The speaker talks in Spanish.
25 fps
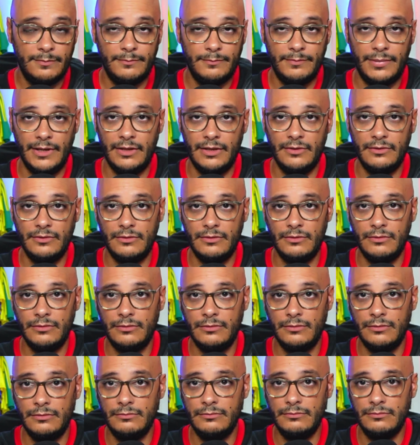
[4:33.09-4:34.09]

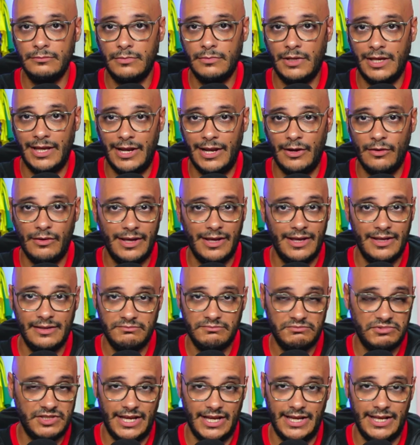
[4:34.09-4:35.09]
pero creo que
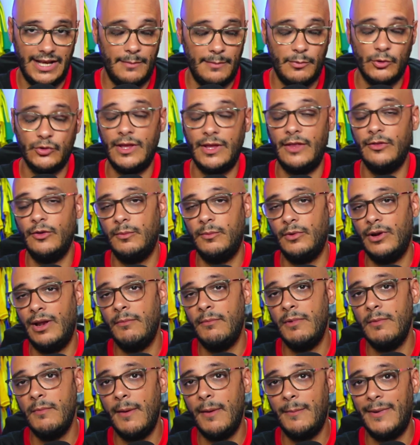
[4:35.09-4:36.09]
seguirá apostando por la
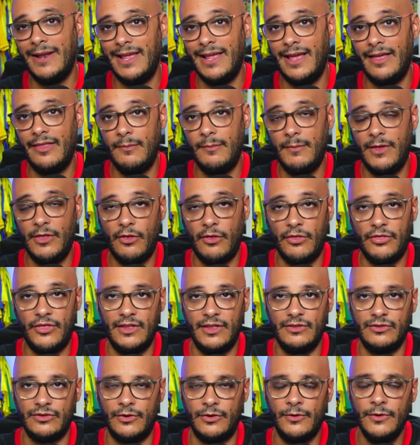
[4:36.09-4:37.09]
misma pareja de medio
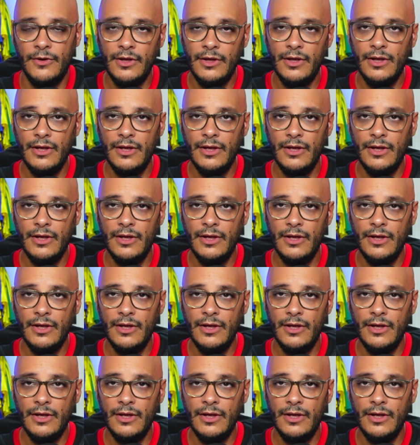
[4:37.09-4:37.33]
centro.